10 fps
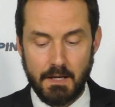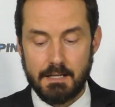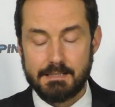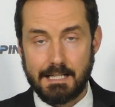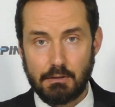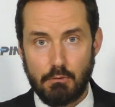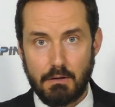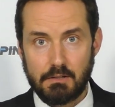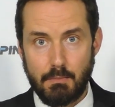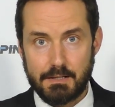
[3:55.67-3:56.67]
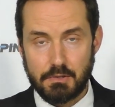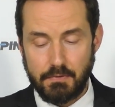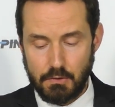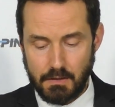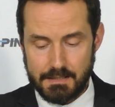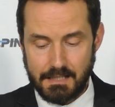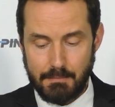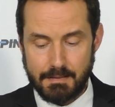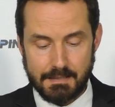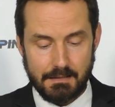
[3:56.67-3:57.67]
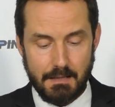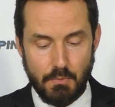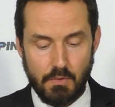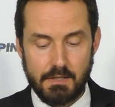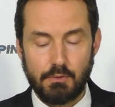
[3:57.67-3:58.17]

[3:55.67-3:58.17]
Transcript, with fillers: Stando a quanto emerso finora sarebbe stata la moglie,